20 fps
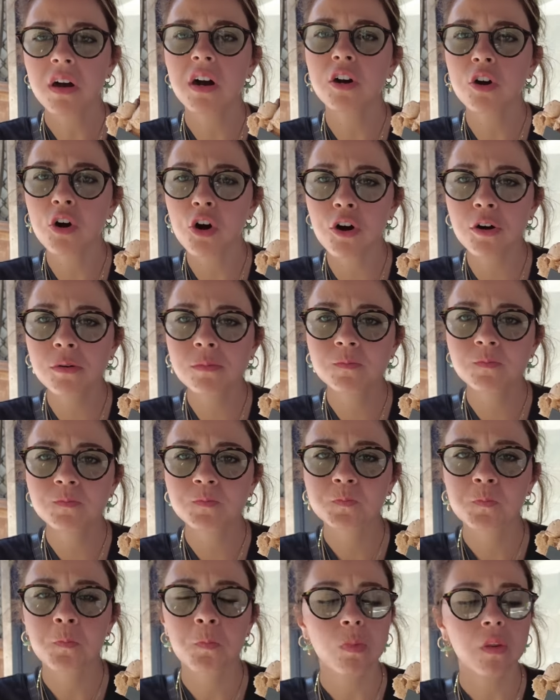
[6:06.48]
Ako.
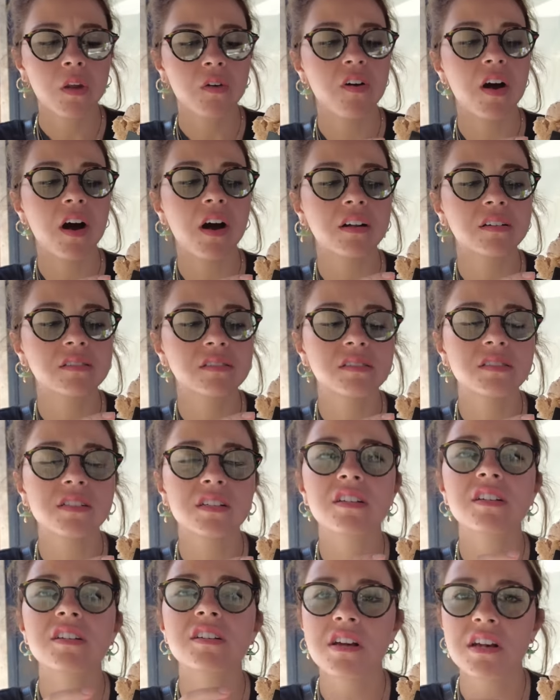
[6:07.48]
Oui. Ve
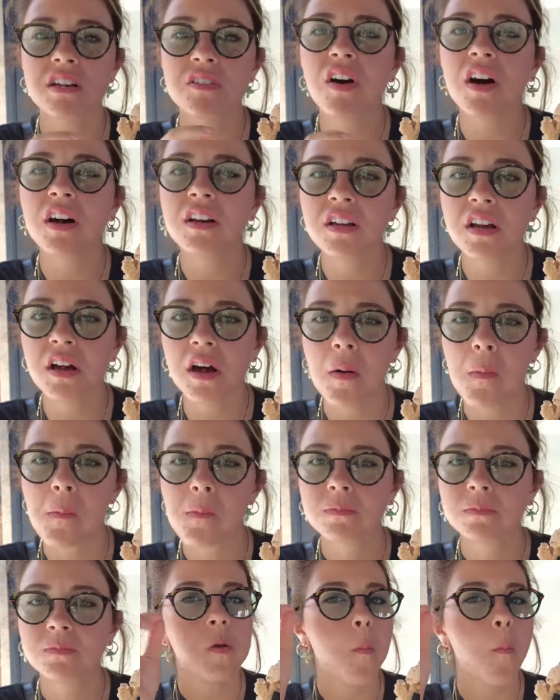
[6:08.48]
altındaki çek var ya.
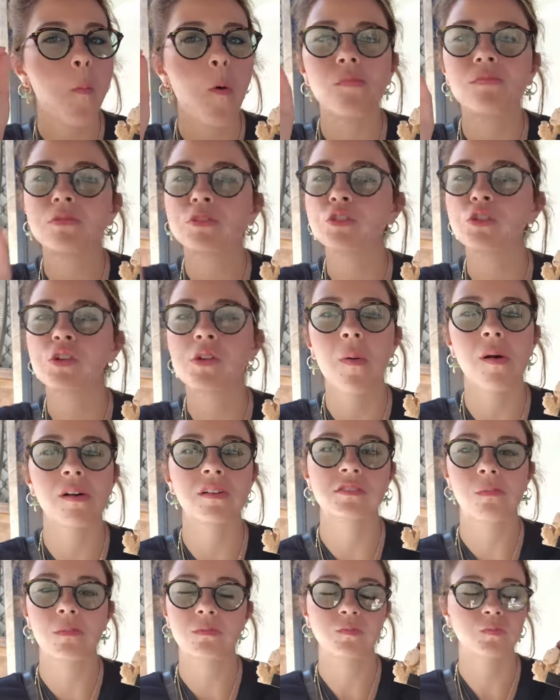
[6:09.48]
Oui. Böyle bir şey
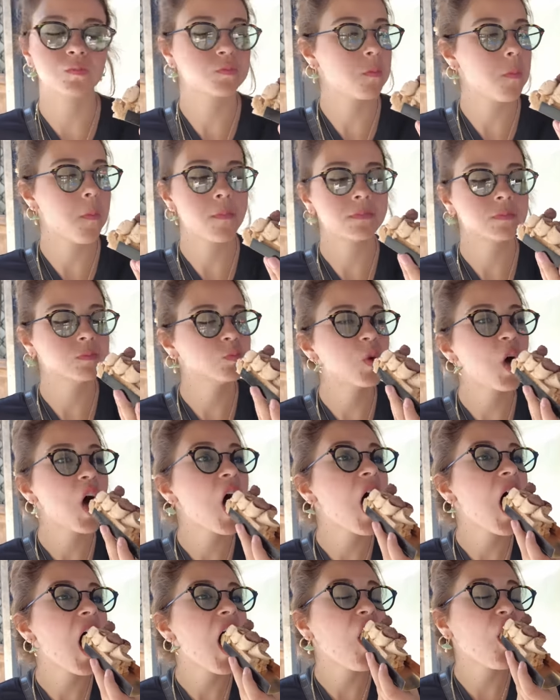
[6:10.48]
olamaz. Oui.
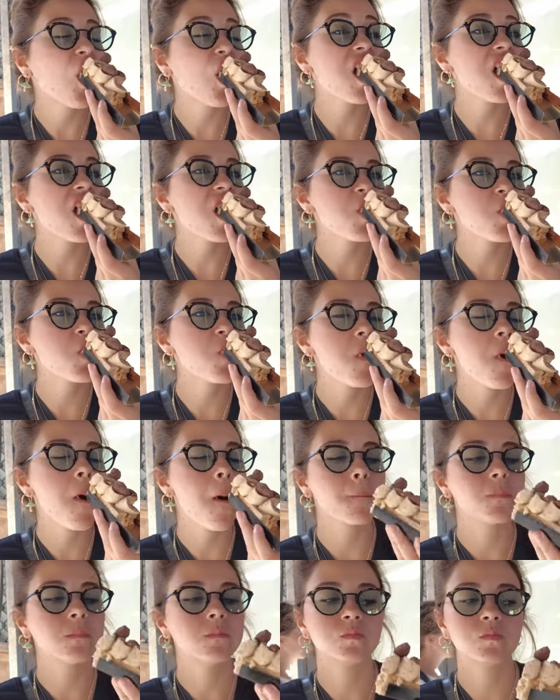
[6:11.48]
Oui.
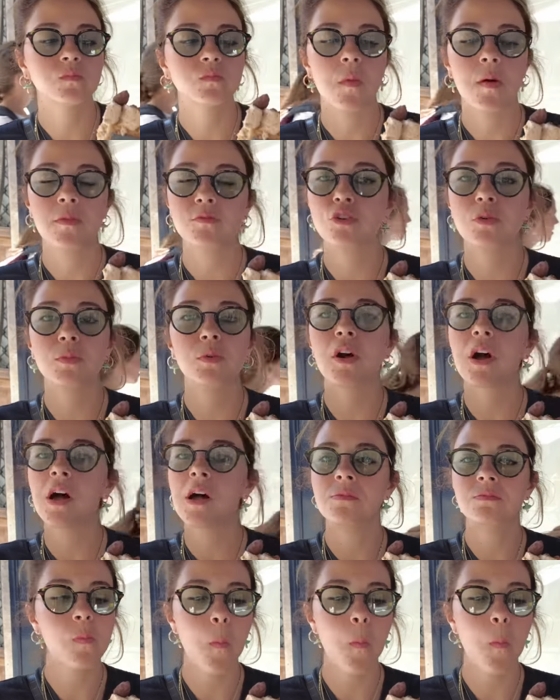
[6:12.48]
Çabuk al.